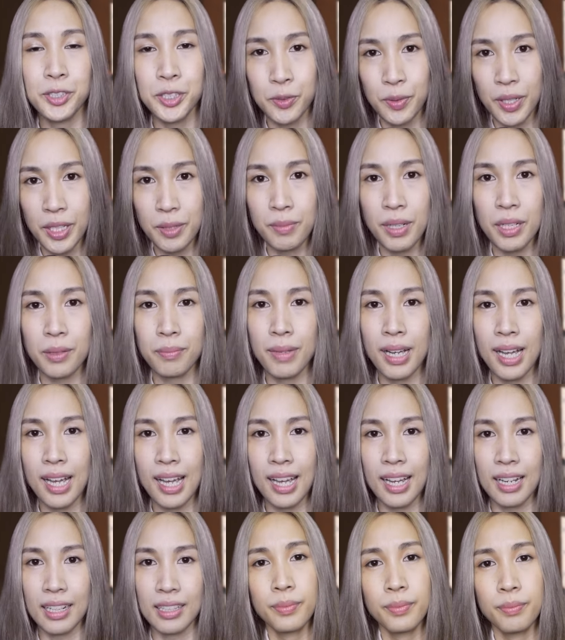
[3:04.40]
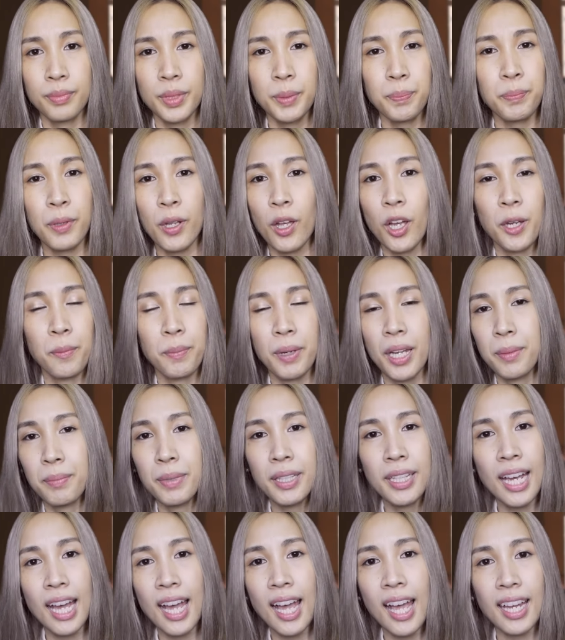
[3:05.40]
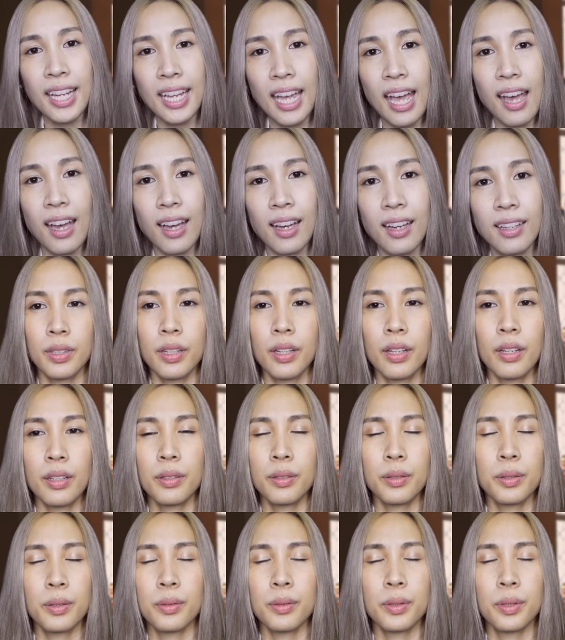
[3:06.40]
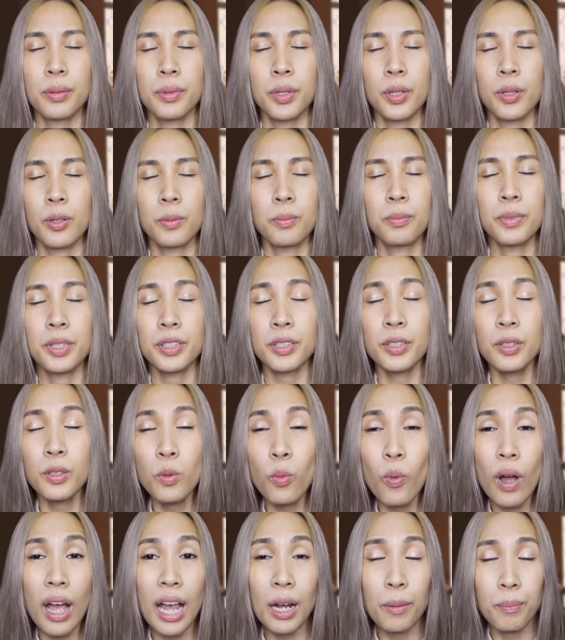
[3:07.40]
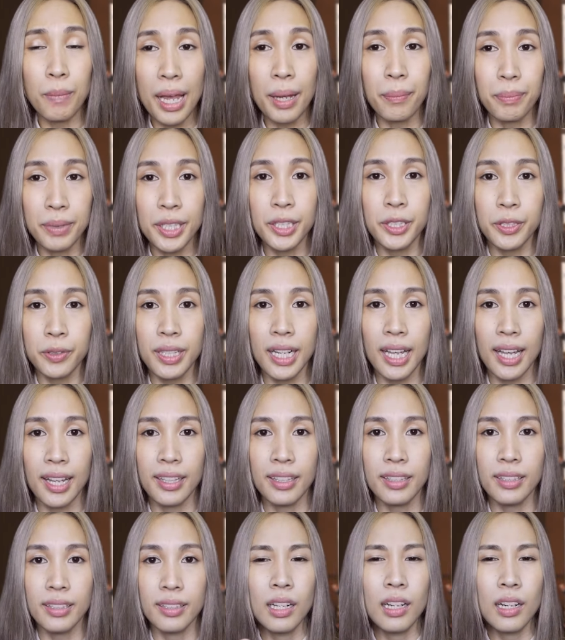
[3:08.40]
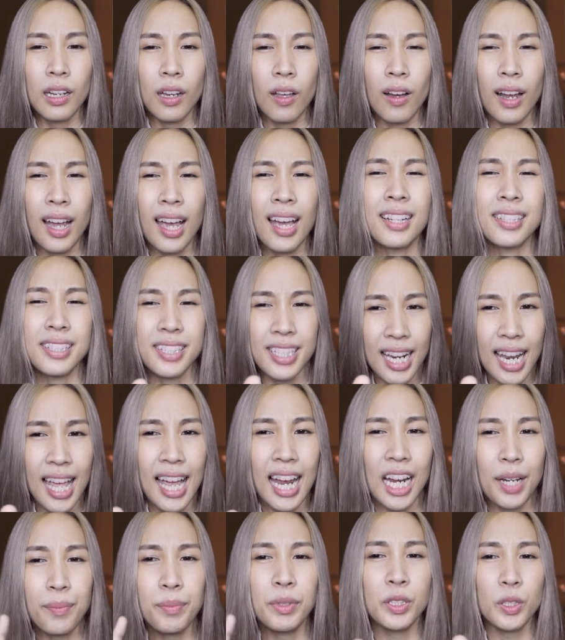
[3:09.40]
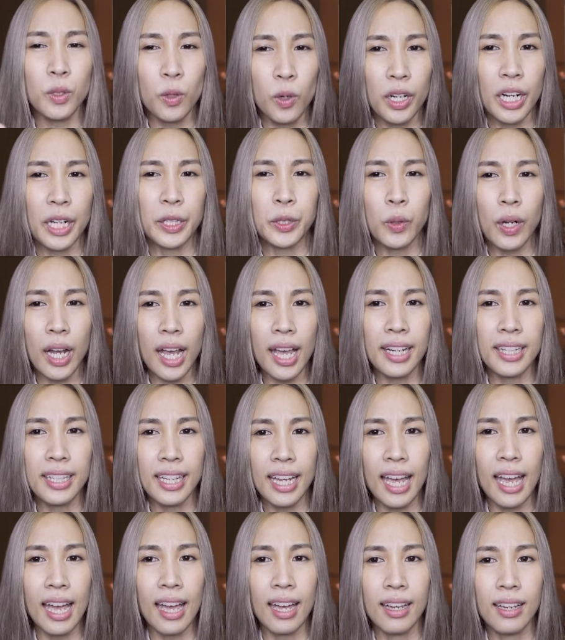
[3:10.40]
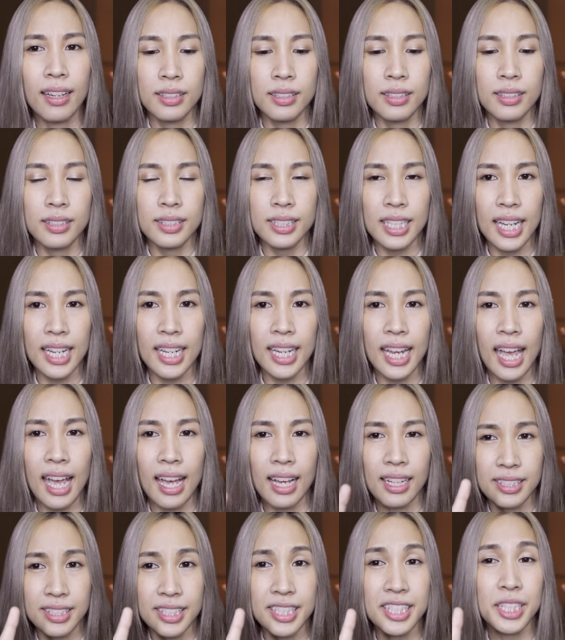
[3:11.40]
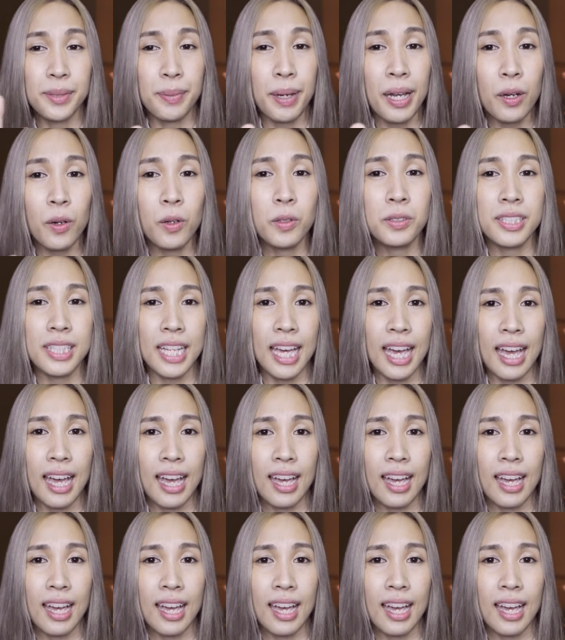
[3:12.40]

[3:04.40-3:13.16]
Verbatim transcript: สตริกมากๆมันปล่อยไปไม่ได้ค่ะ no no no no มันต้องวางแบบนี้เท่านั้นลองหันฉลากให้มันตรงกันทุกอันค่ะใช่ค่ะสี่สิบห้าองศา